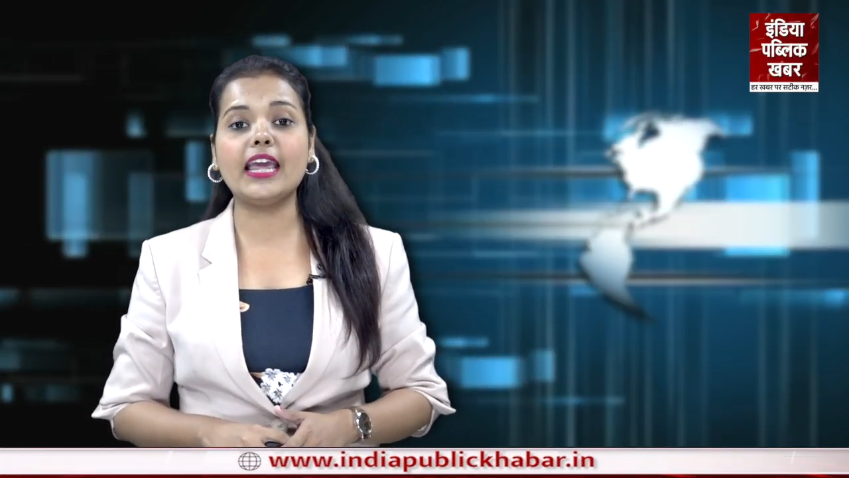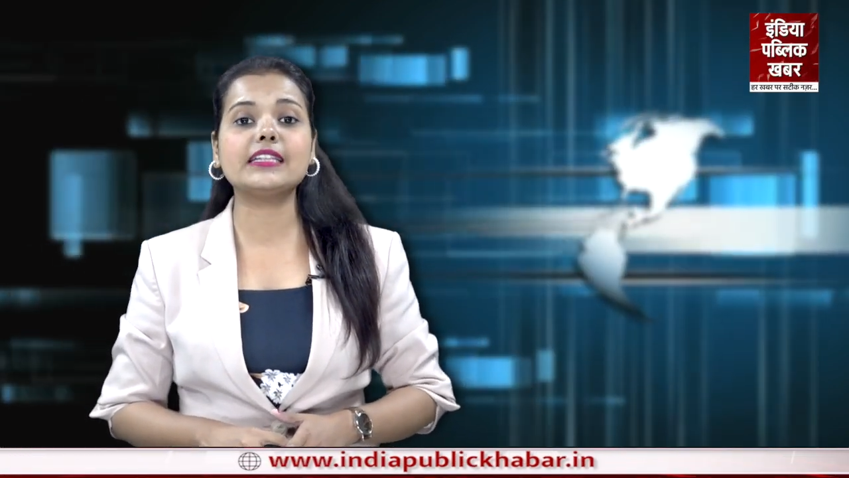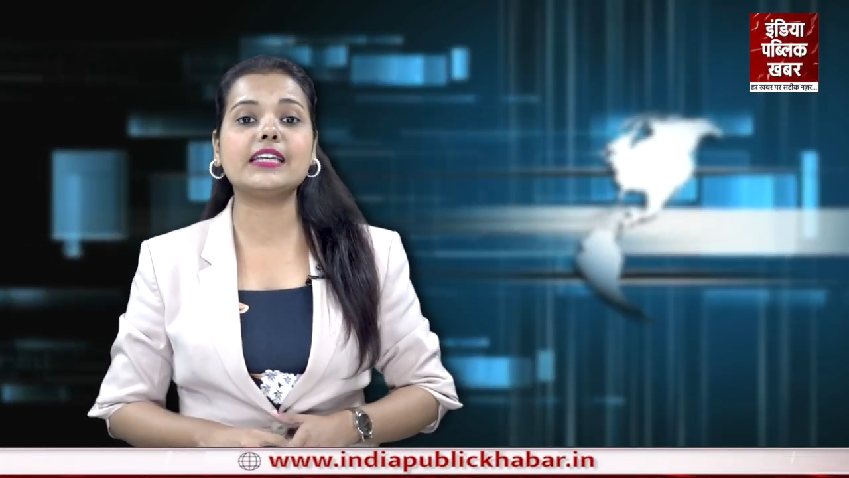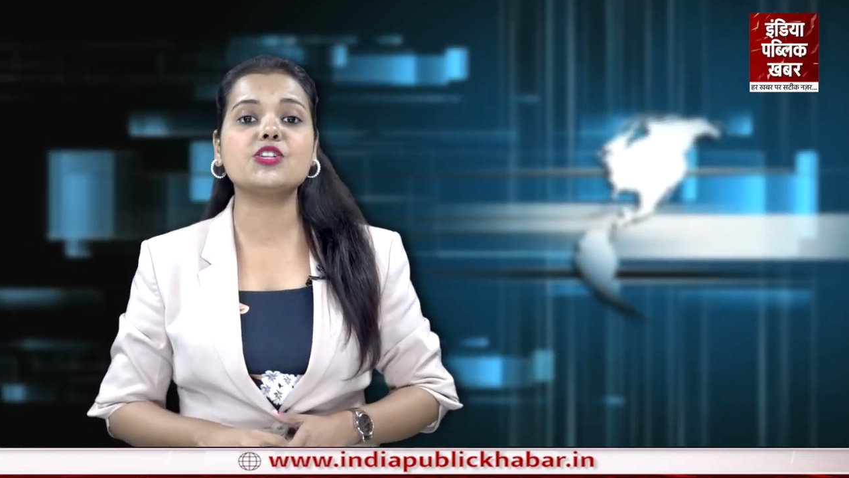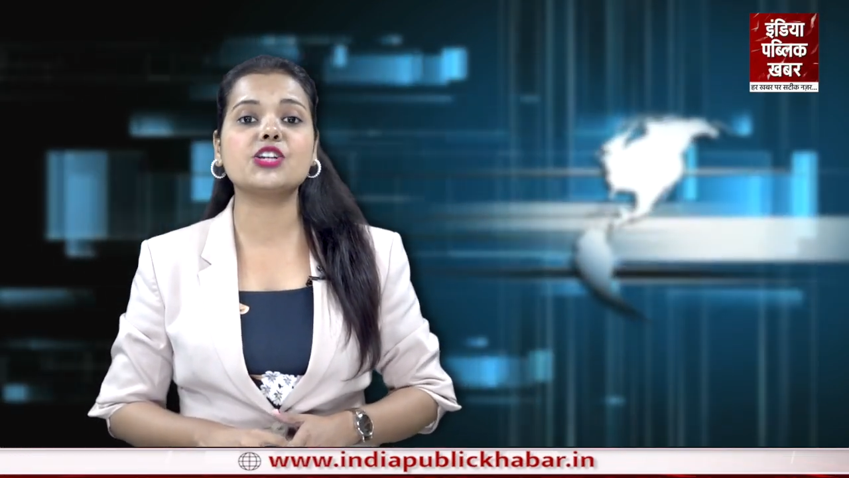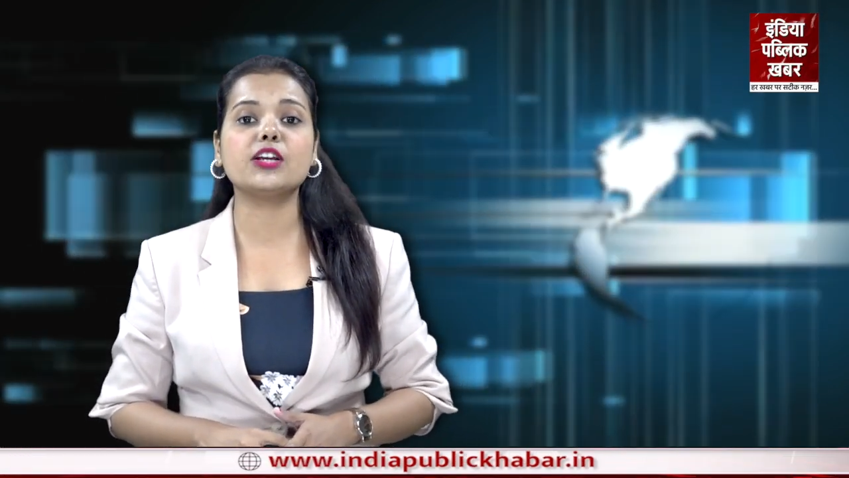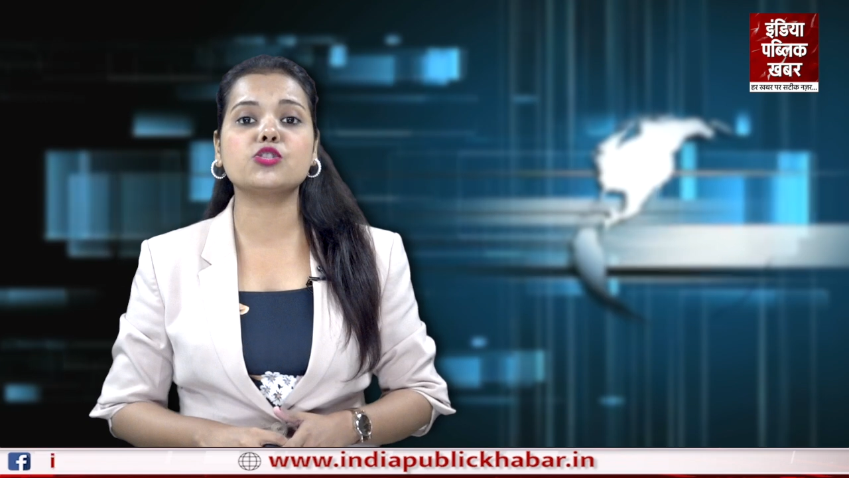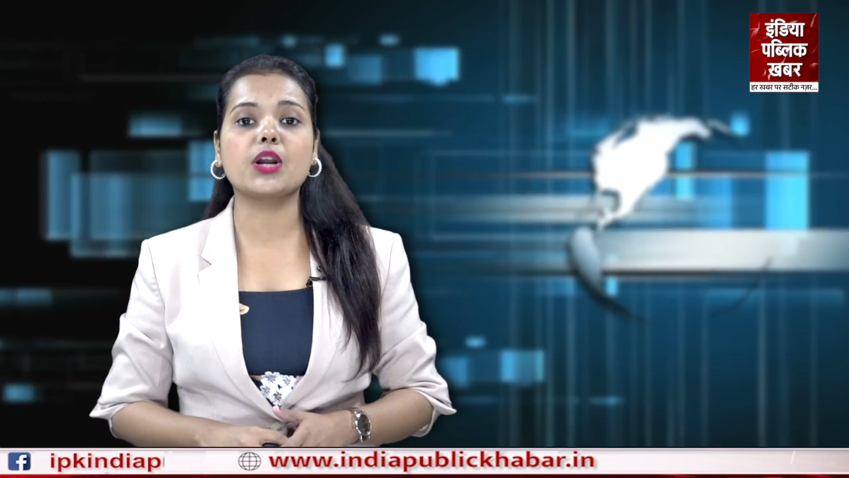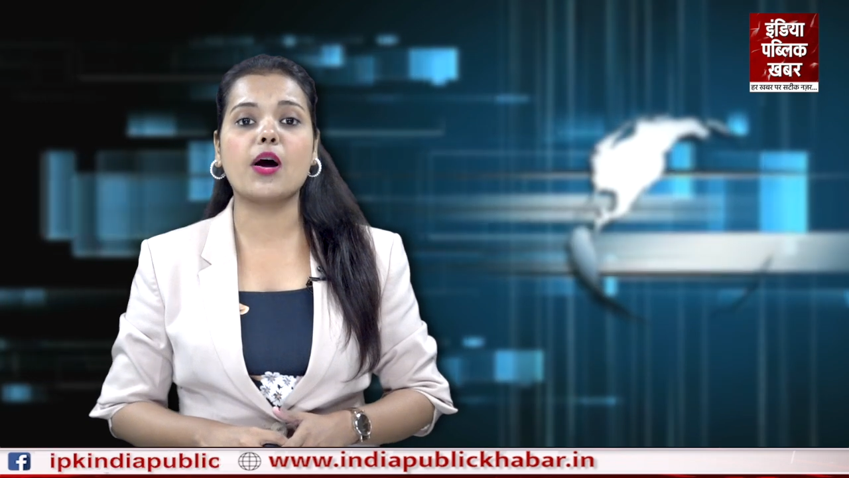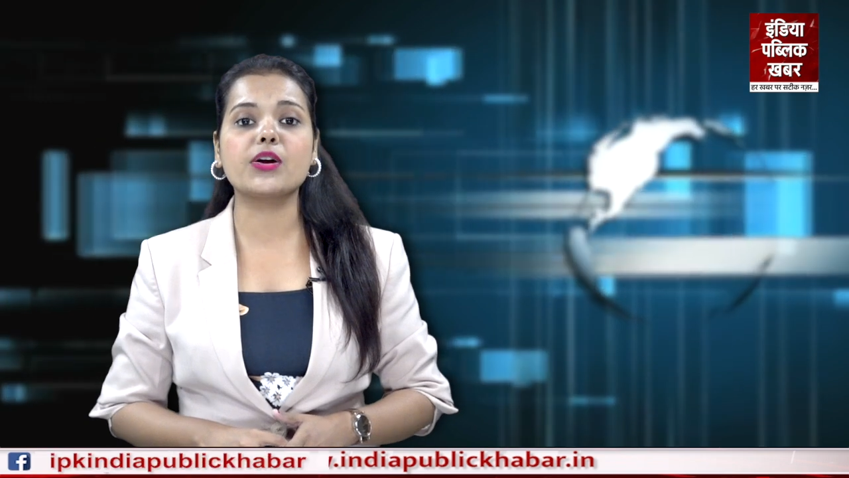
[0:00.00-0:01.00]
एक देश
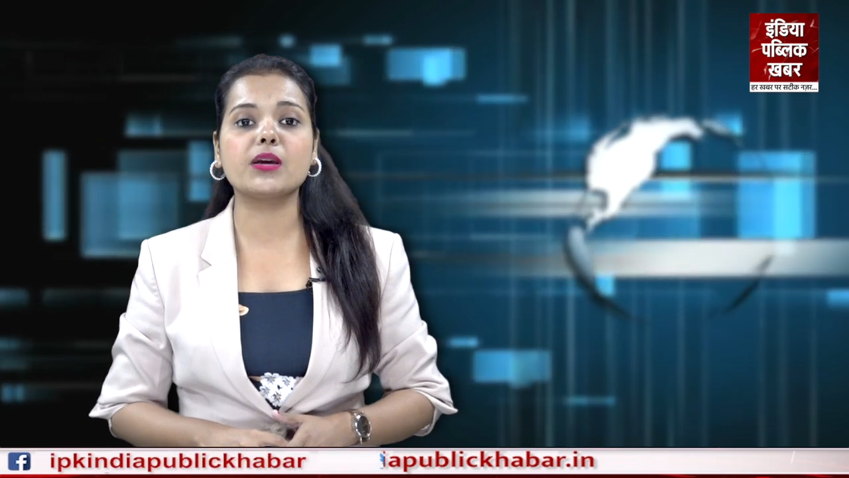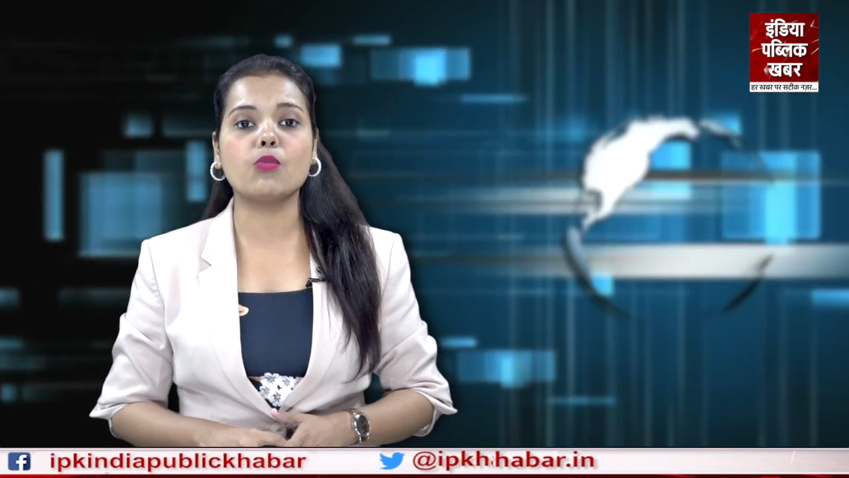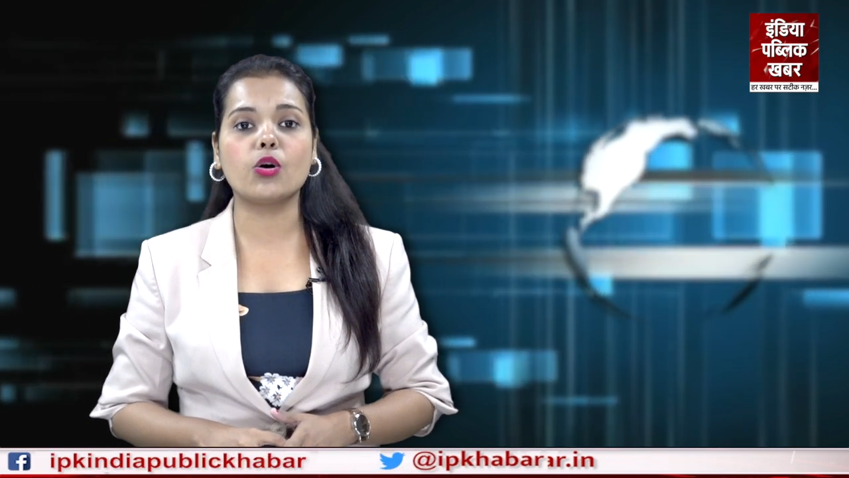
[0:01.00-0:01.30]
एक चुनाव के